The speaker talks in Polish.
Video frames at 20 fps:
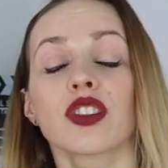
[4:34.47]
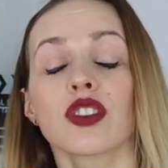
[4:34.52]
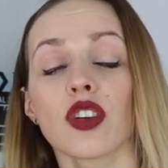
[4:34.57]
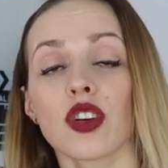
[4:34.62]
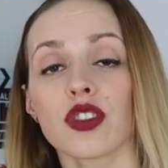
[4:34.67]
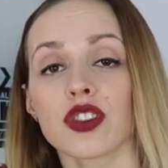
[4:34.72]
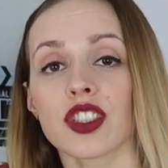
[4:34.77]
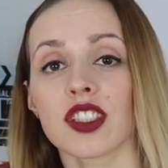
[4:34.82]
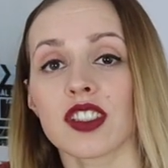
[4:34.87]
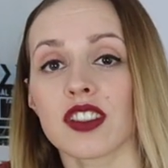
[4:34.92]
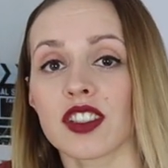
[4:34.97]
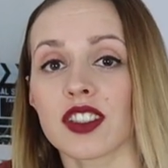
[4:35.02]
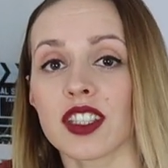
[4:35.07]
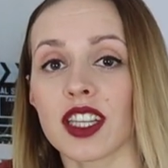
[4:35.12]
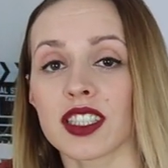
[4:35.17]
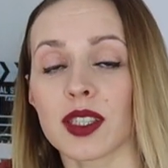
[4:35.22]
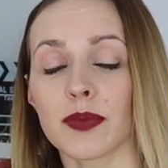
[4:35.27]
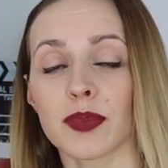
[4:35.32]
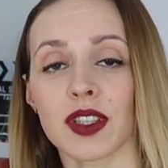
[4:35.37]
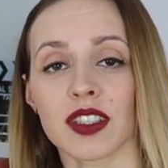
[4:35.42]
To, że jesteś
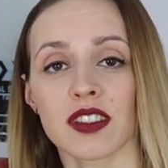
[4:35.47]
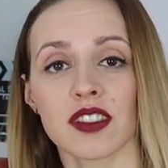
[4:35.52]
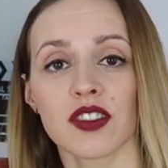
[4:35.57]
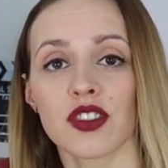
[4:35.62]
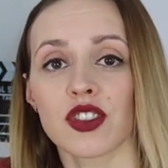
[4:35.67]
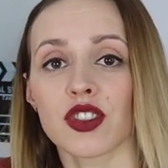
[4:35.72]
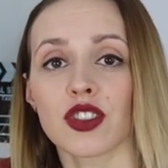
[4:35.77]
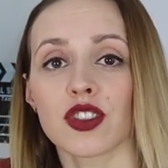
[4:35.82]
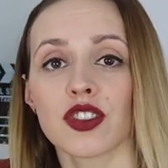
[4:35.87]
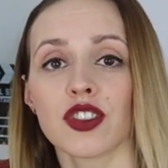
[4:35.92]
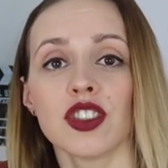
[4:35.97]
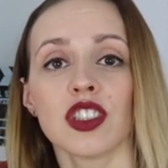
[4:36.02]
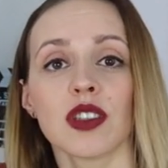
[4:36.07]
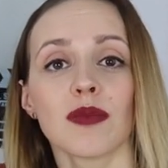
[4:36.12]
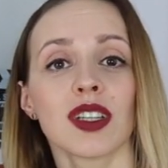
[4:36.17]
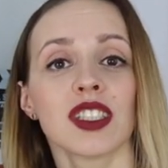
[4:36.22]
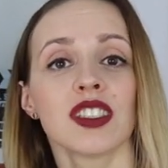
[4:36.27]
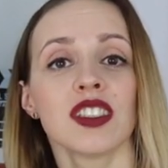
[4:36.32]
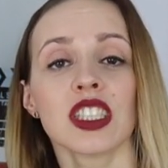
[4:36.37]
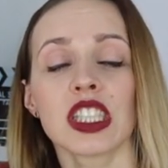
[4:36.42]
na adaptacji 3 dni,
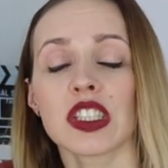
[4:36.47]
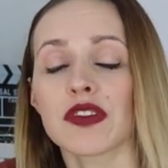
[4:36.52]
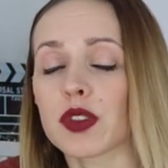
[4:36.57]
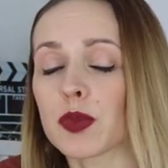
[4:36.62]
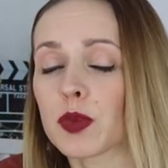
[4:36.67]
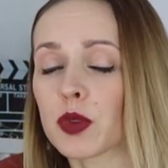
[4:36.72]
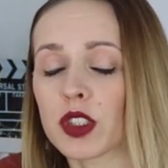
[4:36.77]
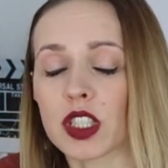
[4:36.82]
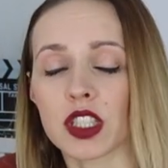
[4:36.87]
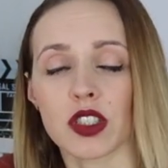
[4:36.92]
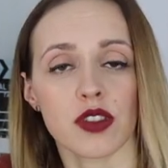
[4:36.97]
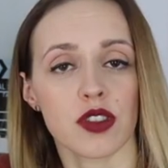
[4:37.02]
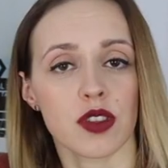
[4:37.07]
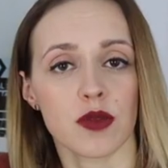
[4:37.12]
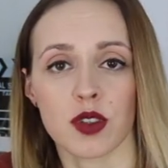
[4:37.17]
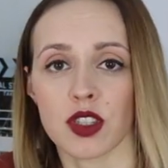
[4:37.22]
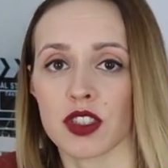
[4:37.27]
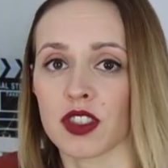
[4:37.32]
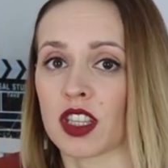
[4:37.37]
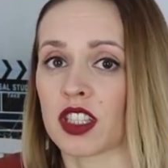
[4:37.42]
nie ma nic wspólnego z
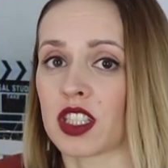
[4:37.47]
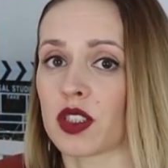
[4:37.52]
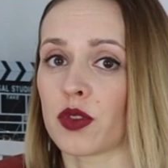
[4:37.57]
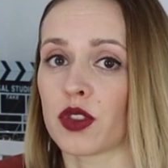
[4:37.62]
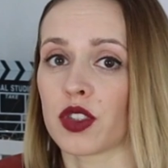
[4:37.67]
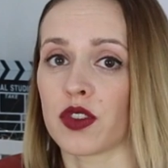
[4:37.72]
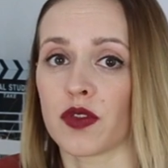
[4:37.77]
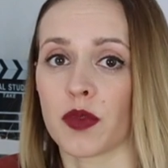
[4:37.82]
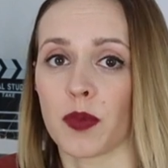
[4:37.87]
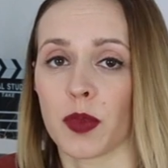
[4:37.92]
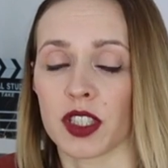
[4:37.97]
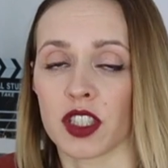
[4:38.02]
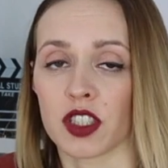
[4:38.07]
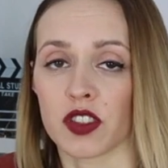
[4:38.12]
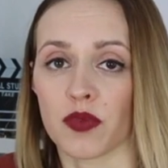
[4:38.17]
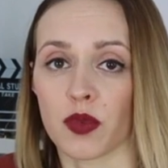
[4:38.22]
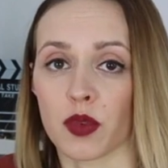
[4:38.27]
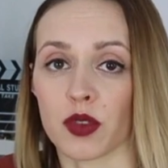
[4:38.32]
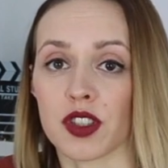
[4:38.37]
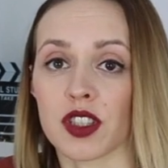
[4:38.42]
tym, że zaczęły ci
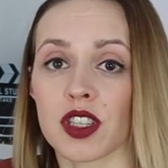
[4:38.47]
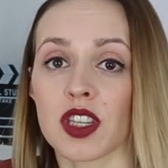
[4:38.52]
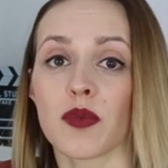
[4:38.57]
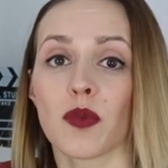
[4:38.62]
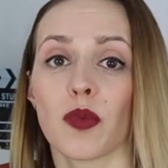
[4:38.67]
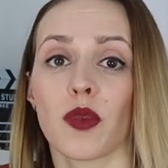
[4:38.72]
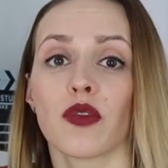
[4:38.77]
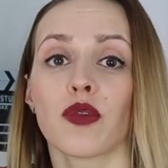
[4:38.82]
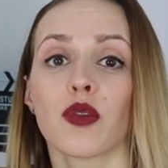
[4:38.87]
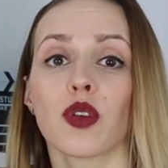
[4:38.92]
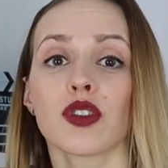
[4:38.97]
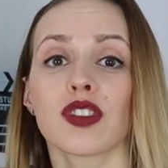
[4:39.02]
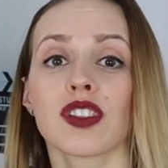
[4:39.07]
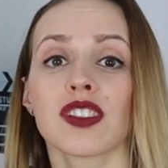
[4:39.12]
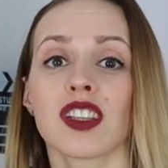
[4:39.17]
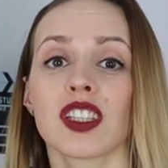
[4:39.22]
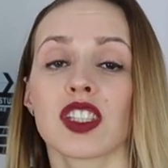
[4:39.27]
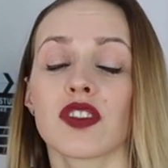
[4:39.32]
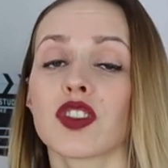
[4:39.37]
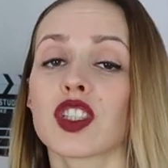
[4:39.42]
wypadać włosy, bo
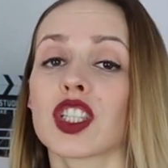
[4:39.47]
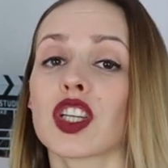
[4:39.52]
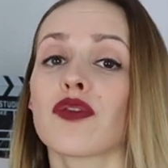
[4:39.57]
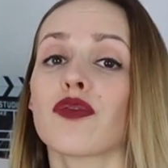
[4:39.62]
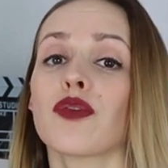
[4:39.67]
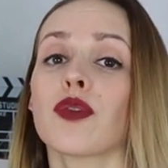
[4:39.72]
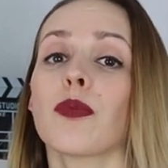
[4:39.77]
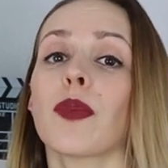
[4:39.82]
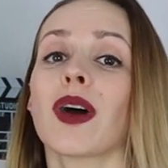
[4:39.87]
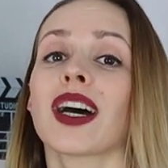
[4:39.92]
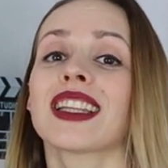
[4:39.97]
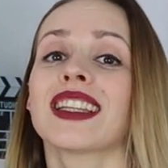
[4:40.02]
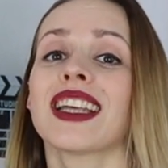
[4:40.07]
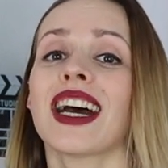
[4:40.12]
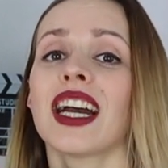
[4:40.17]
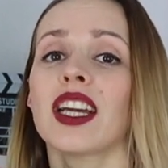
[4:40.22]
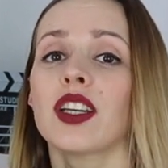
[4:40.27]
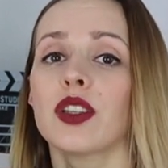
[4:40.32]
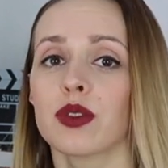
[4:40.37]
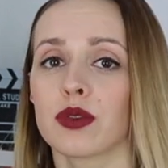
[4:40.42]
włosy zazwyczaj
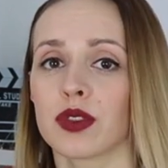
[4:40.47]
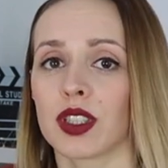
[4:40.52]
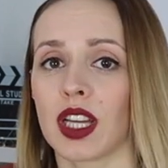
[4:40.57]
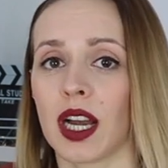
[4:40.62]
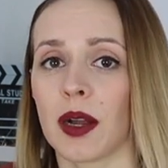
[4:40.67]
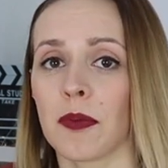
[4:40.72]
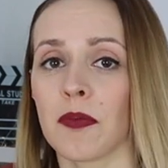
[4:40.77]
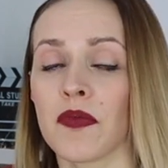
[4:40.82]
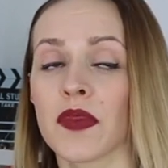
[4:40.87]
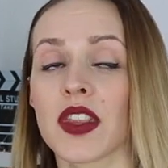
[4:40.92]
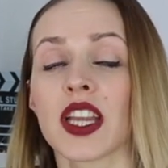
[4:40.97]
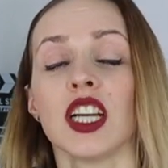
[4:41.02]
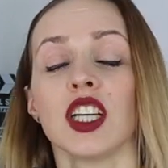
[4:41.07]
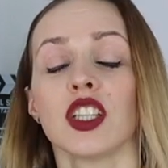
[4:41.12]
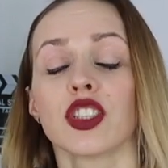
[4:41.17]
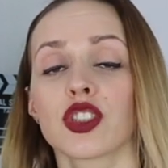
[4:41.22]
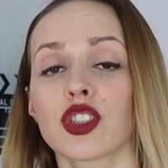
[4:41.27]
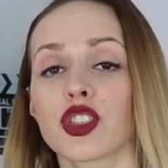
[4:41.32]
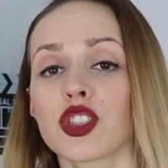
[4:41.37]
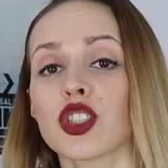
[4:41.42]
wypadają nam
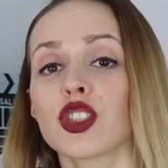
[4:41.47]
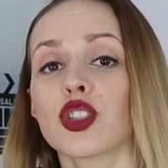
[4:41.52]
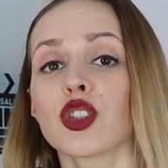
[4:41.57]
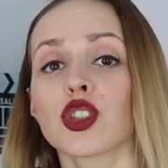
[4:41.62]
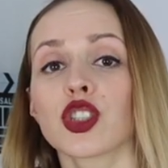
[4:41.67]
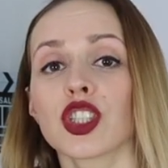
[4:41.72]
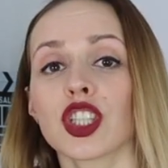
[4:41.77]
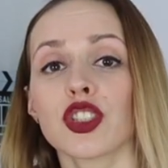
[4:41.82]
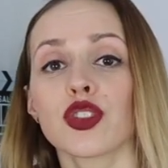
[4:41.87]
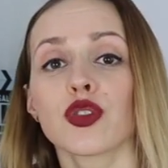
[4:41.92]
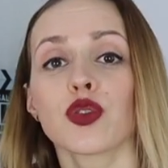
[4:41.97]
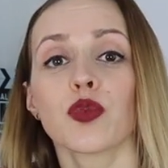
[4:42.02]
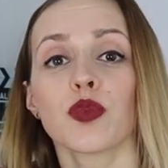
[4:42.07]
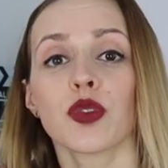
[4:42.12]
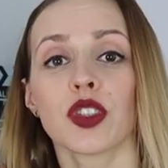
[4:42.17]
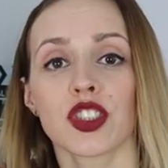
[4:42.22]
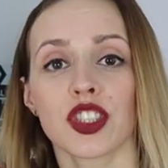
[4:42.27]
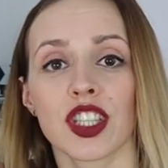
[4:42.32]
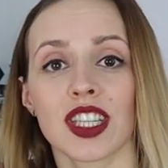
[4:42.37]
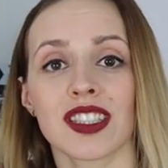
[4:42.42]
3 do 6
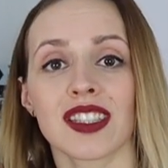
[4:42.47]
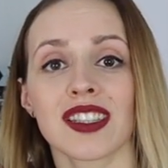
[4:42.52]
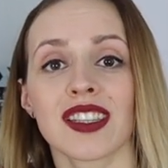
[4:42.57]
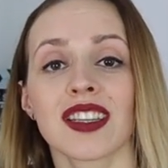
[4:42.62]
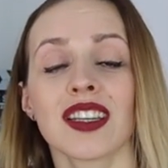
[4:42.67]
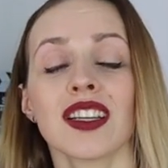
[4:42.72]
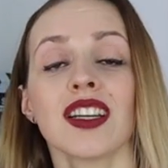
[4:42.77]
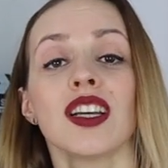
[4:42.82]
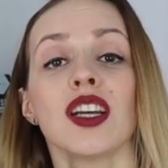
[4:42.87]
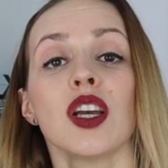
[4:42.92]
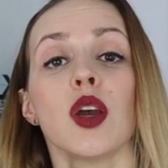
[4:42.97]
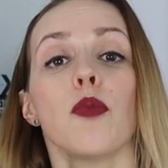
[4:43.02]
miesięcy